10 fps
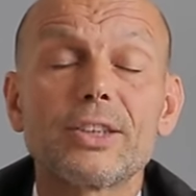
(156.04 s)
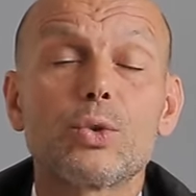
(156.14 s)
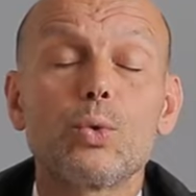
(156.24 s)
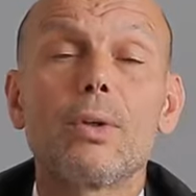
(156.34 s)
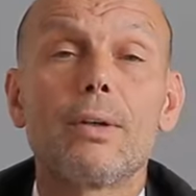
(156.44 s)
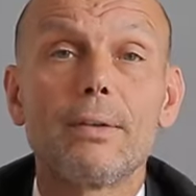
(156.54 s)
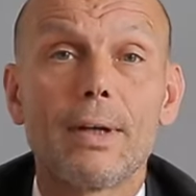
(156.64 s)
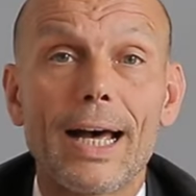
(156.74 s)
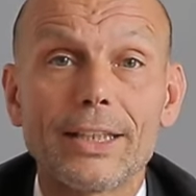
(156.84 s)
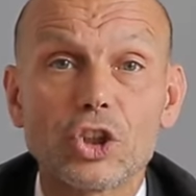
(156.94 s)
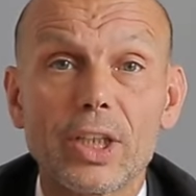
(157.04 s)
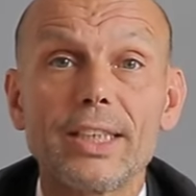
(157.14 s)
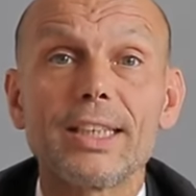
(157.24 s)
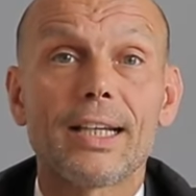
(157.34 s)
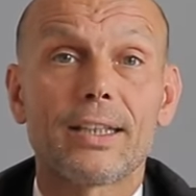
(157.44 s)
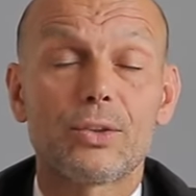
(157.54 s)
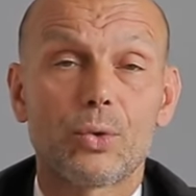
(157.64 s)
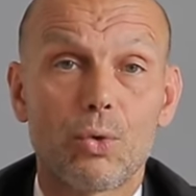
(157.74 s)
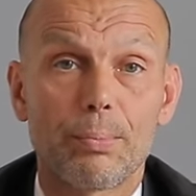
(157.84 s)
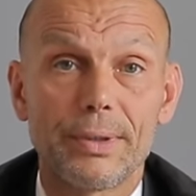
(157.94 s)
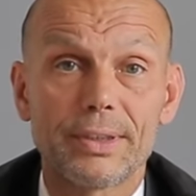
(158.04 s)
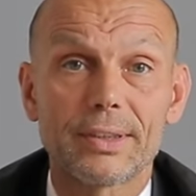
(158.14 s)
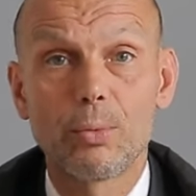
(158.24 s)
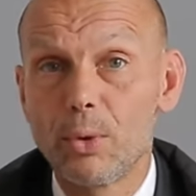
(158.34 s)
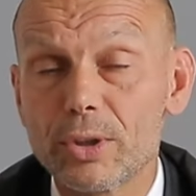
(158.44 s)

dass du anständig angezogen bist.